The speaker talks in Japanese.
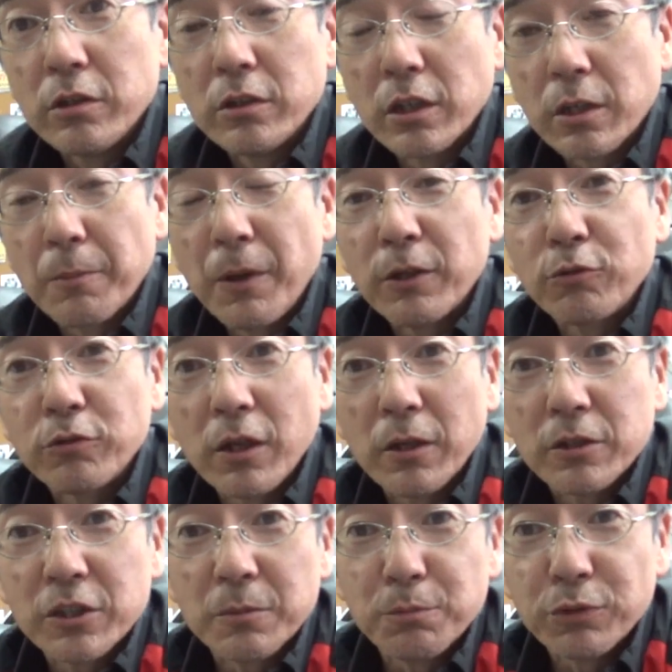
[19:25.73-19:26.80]
なんか
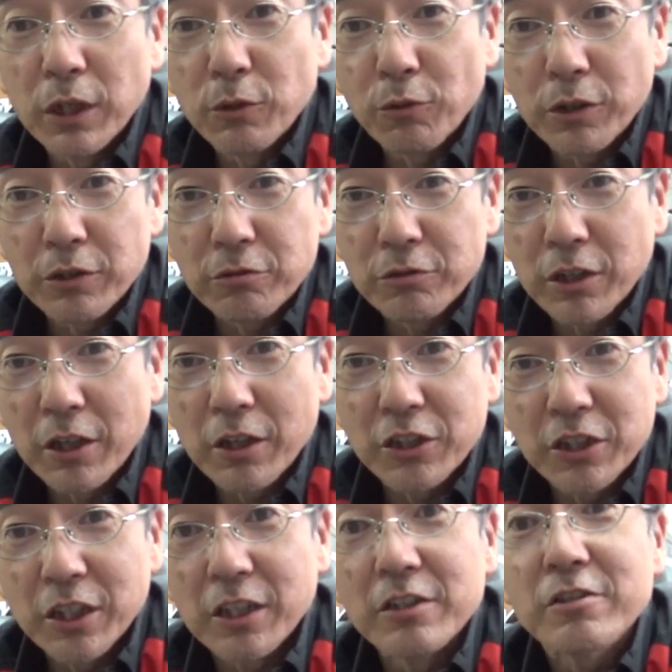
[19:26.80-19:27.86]
パートナーシップなんとかっていうの参加
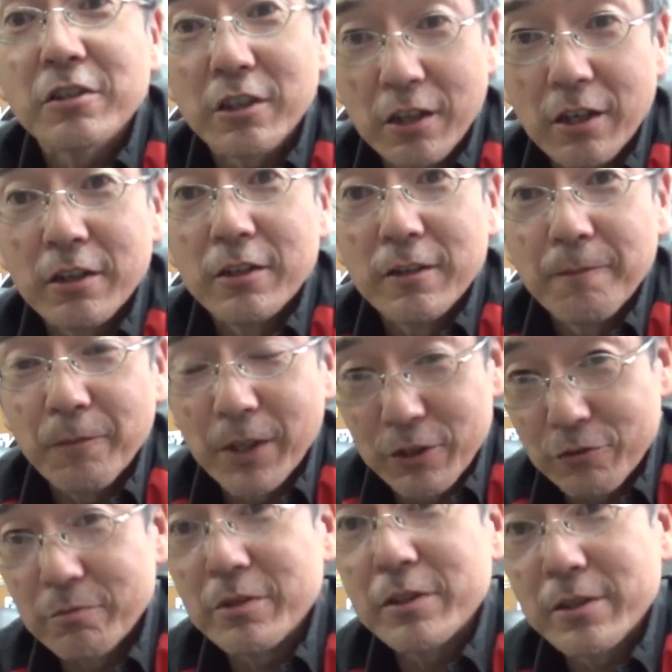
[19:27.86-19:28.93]
してないですから
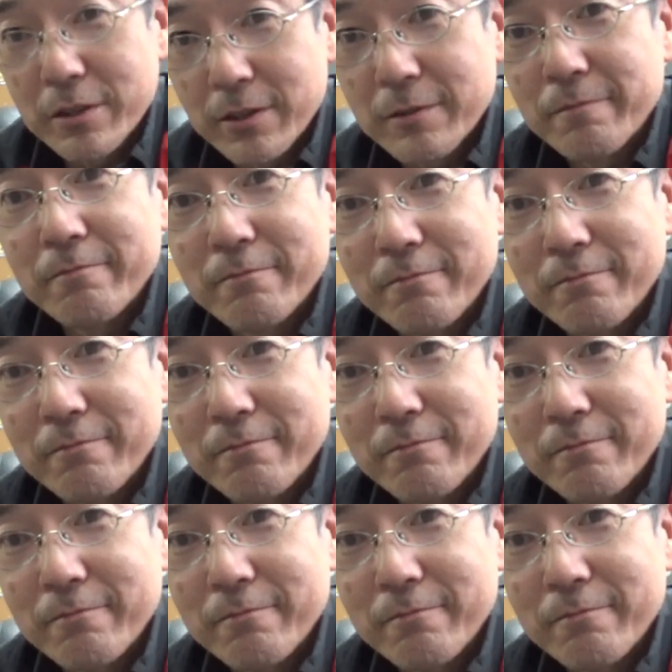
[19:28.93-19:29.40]
大丈夫です